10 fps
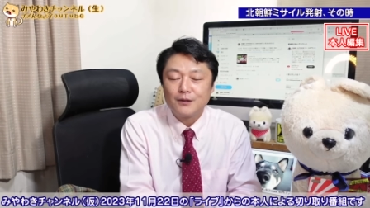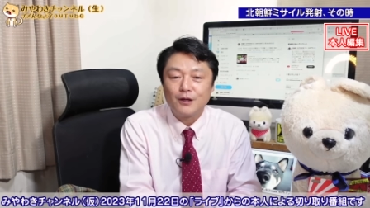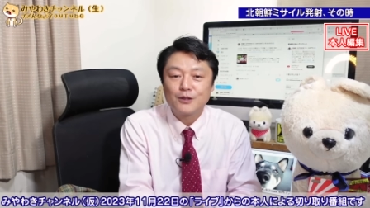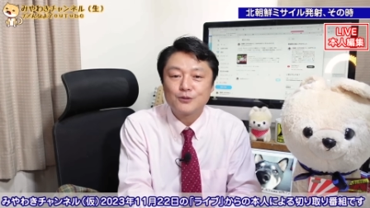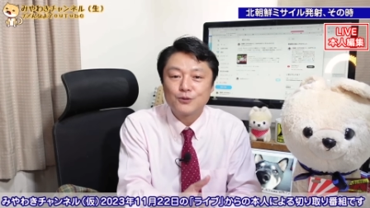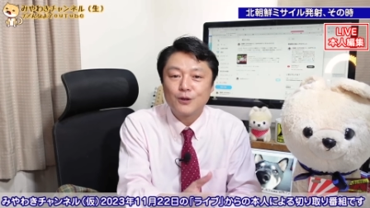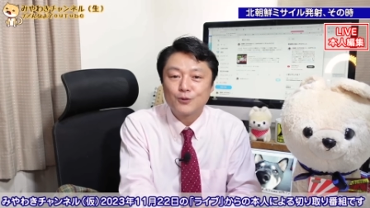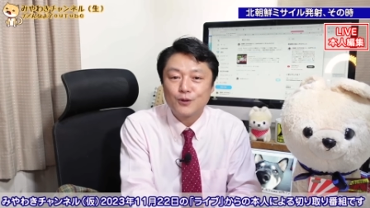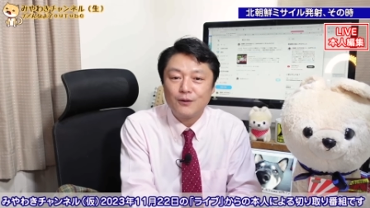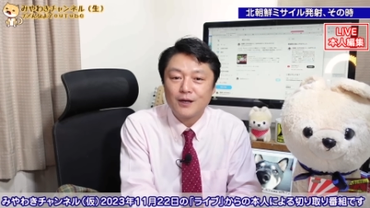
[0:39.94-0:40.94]
なんでそんな
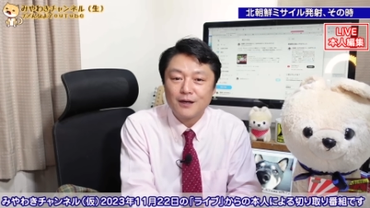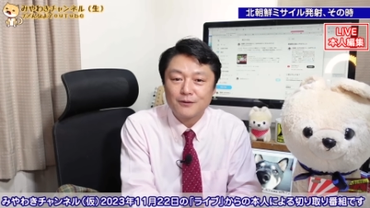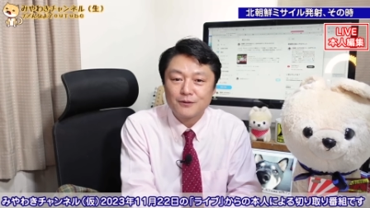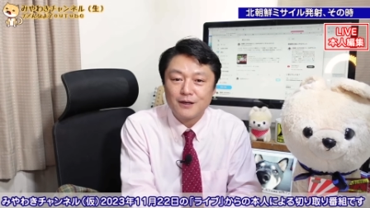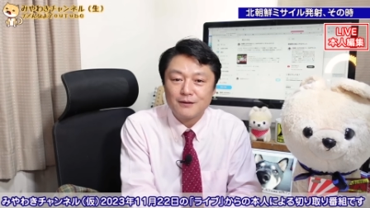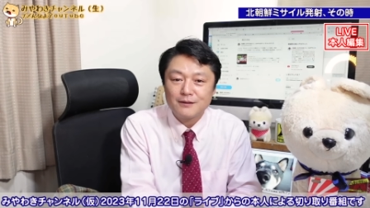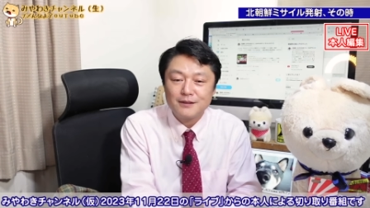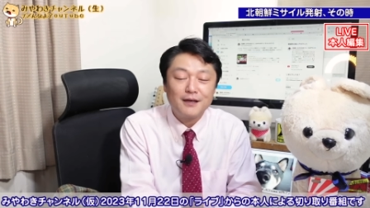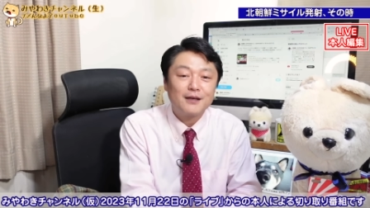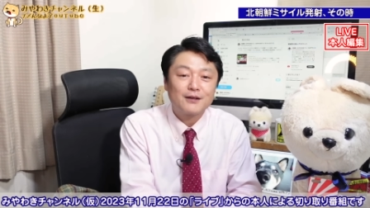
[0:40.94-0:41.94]
ことがわかるのか
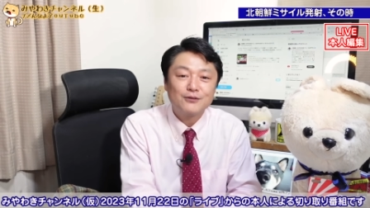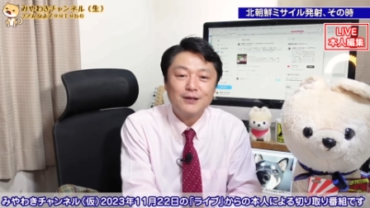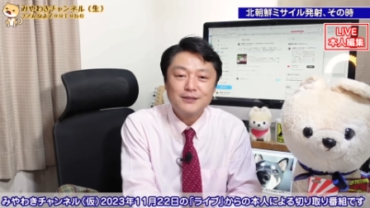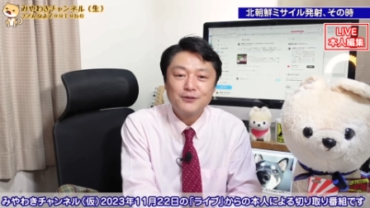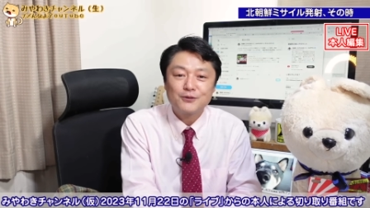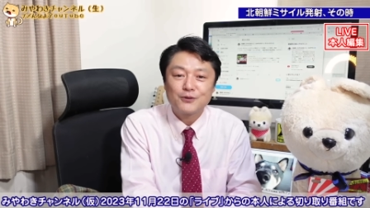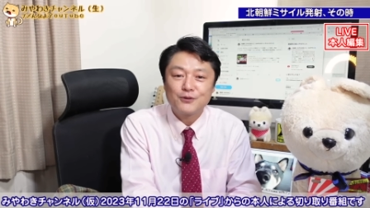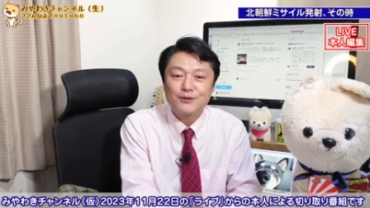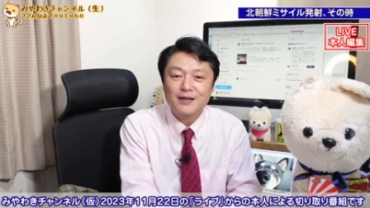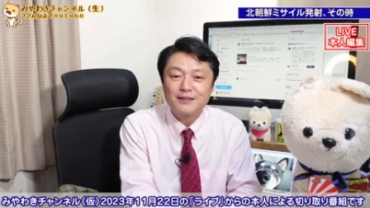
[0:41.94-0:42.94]
いやいや詳しいことは
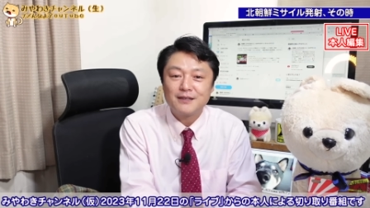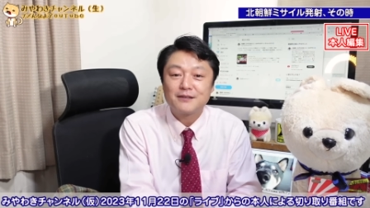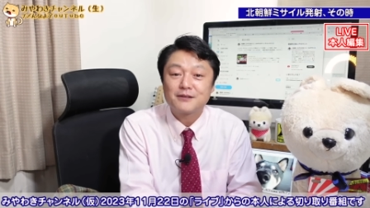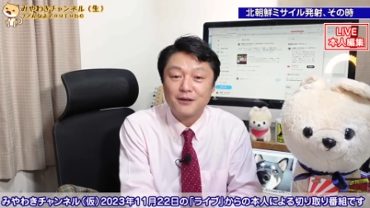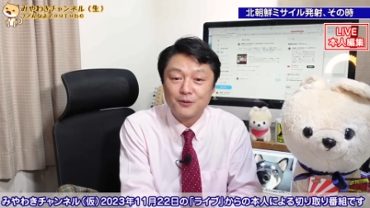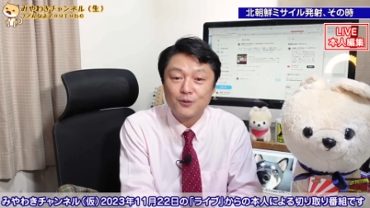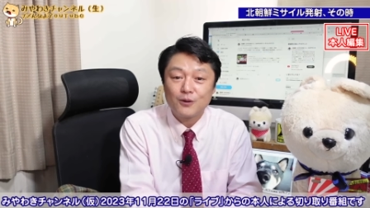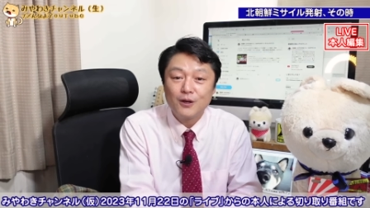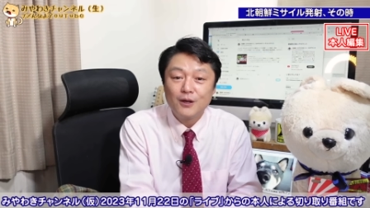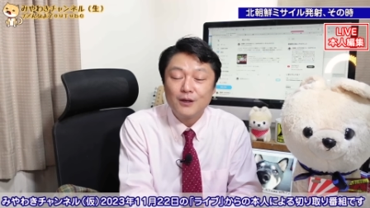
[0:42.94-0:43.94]
よくわかんないですけれ
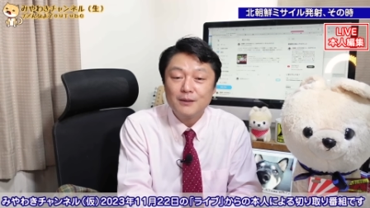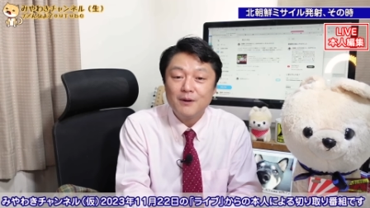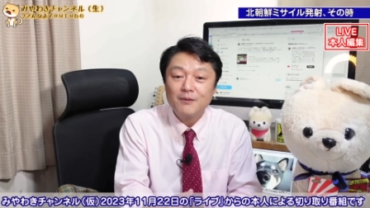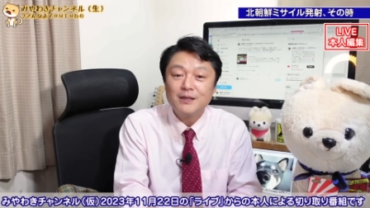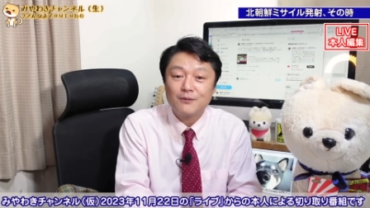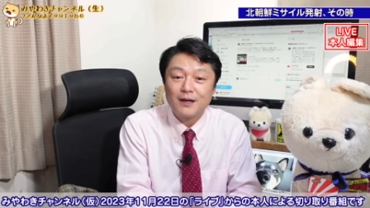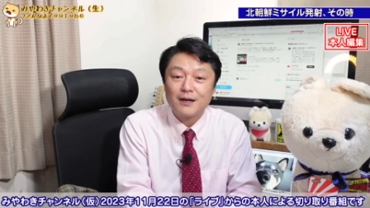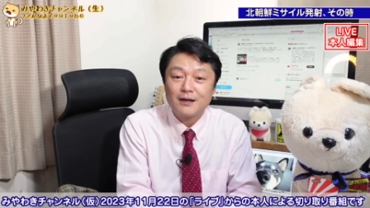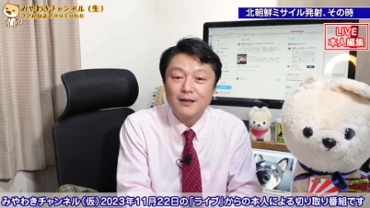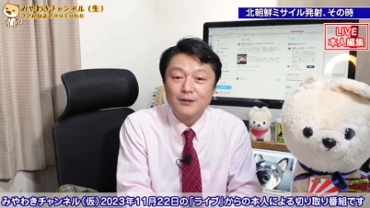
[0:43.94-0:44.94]
ど今まで
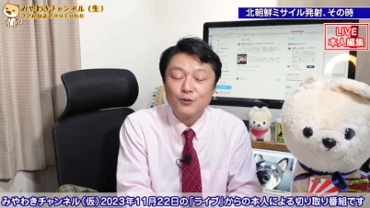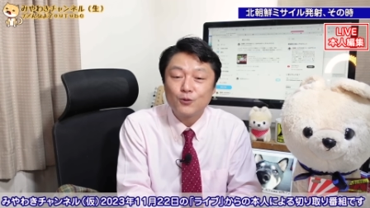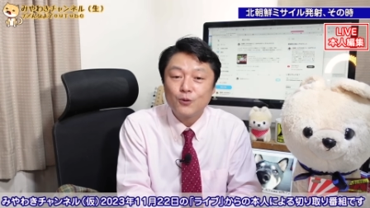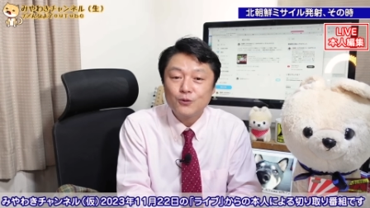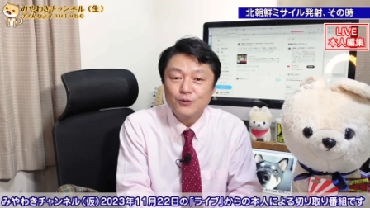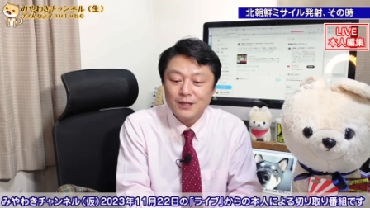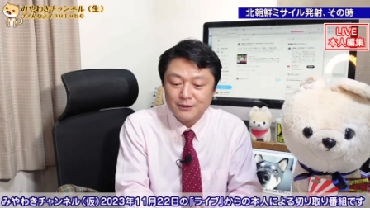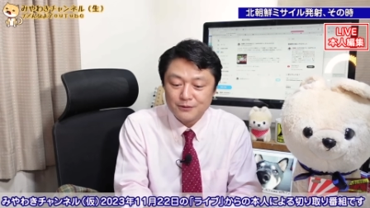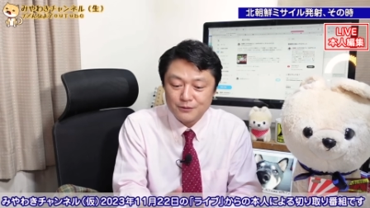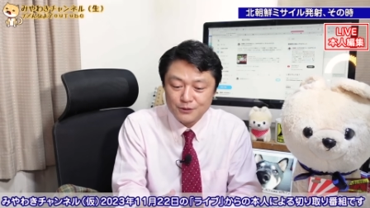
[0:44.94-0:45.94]
は予告な
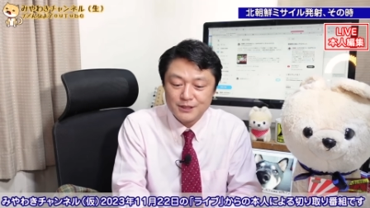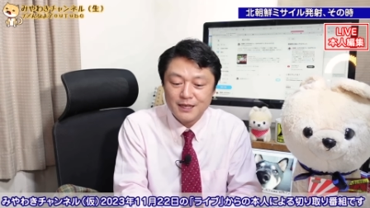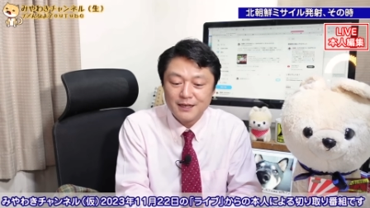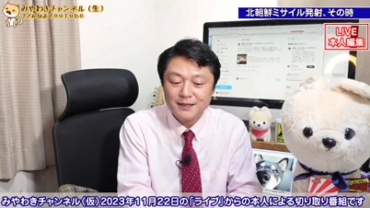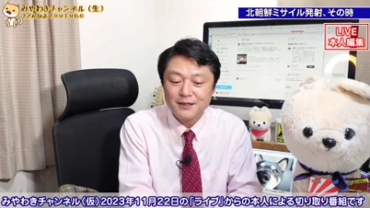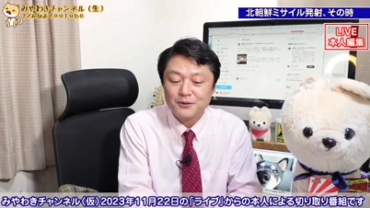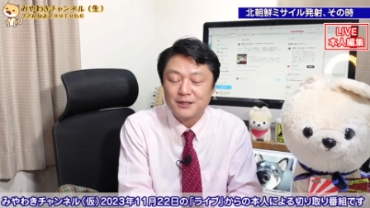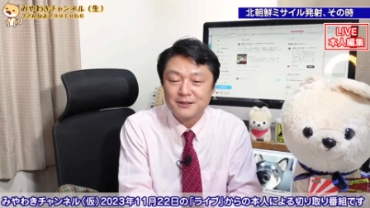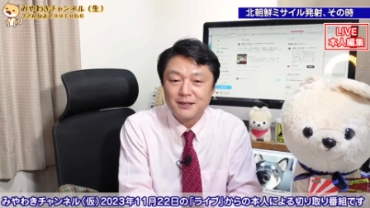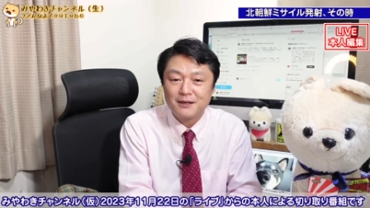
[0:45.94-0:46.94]
く打ち上げたりと
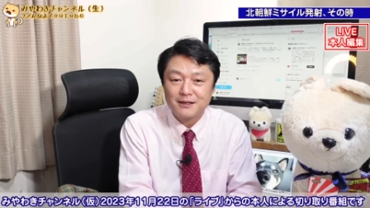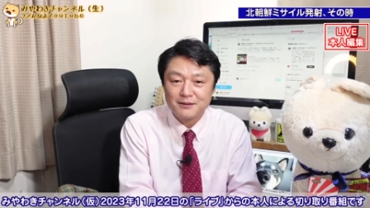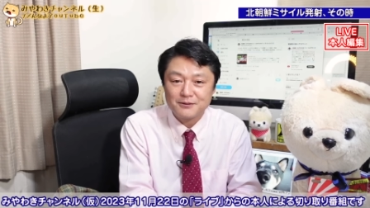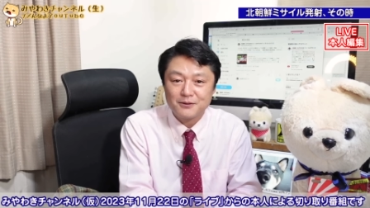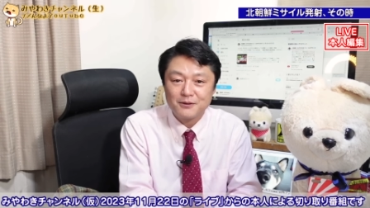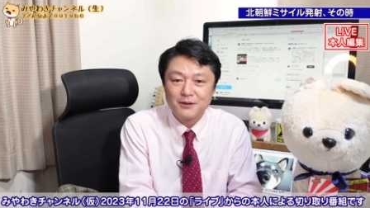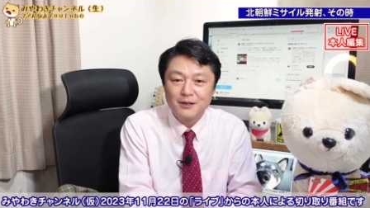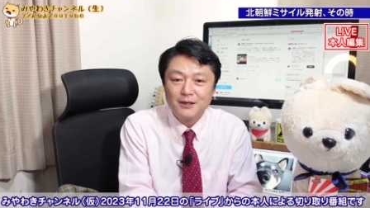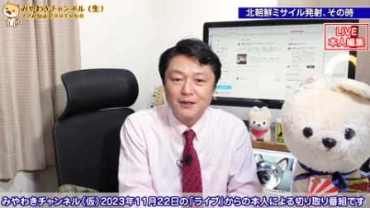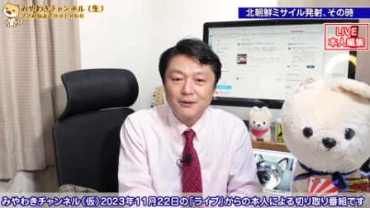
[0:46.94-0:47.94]
かしてたわけですよ
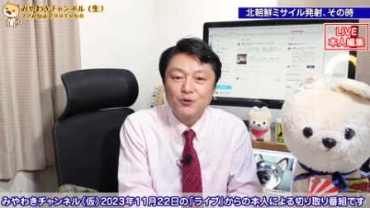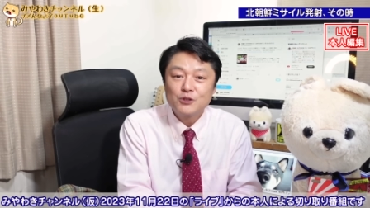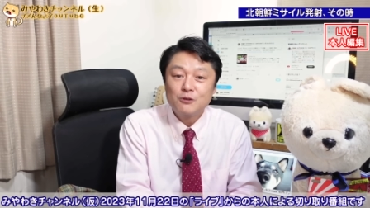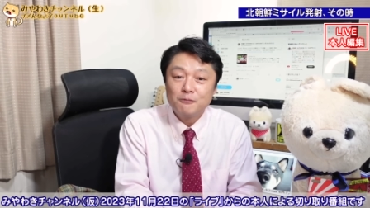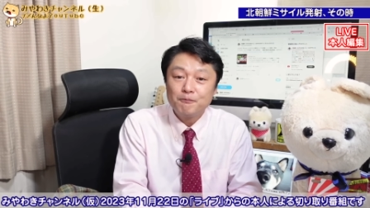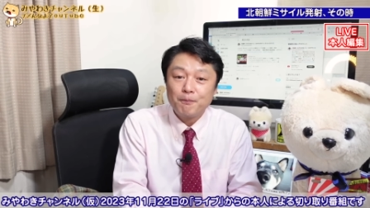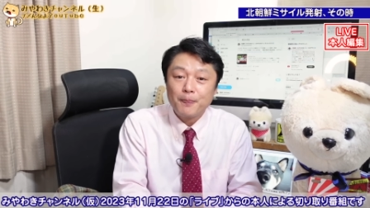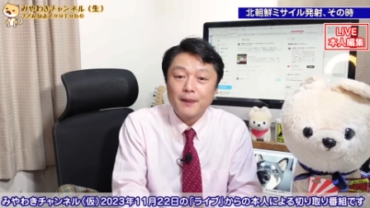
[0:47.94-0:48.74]
もちろん